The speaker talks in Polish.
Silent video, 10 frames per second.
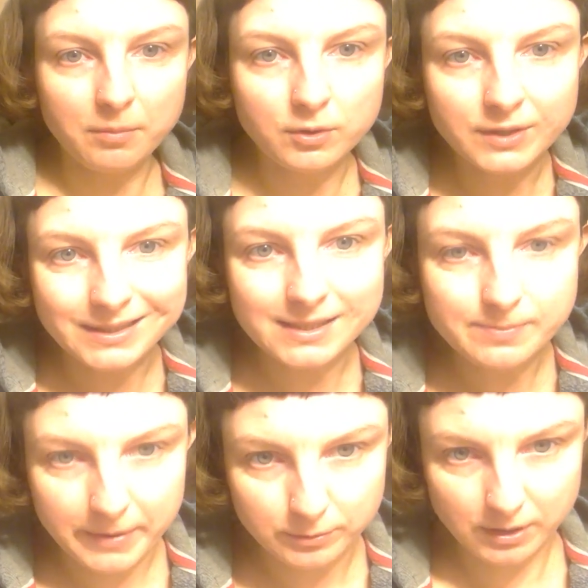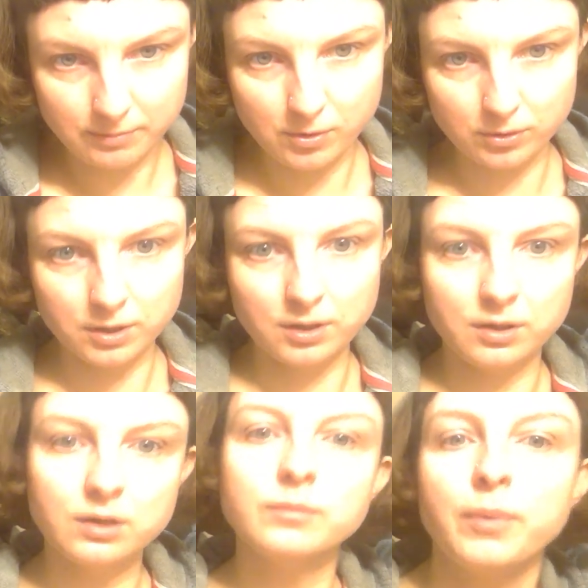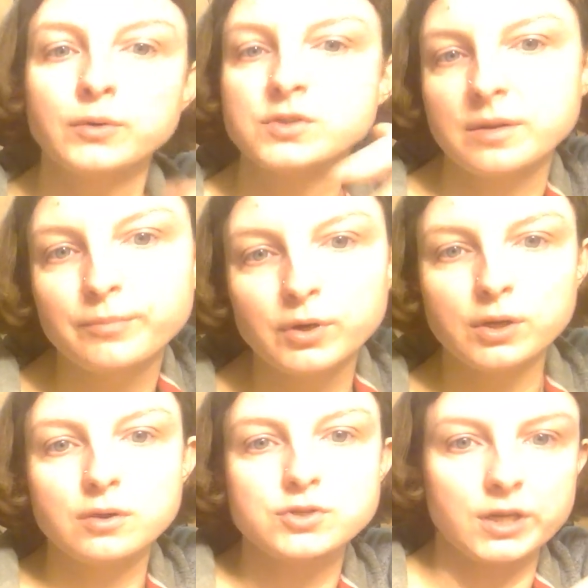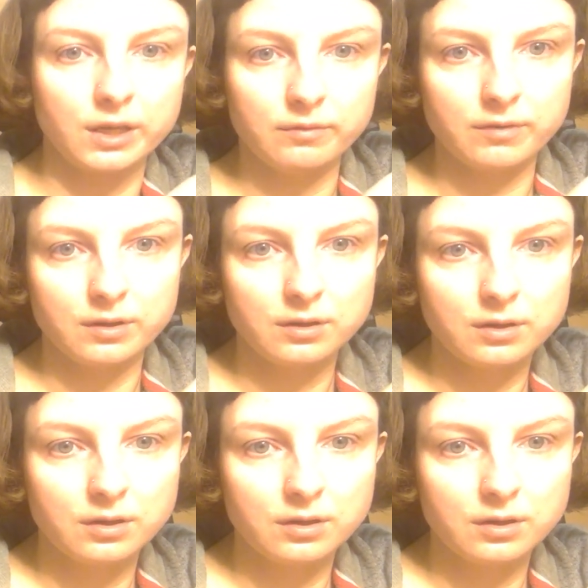bo ona nie spełnia moich potrzeb, moich oczekiwań.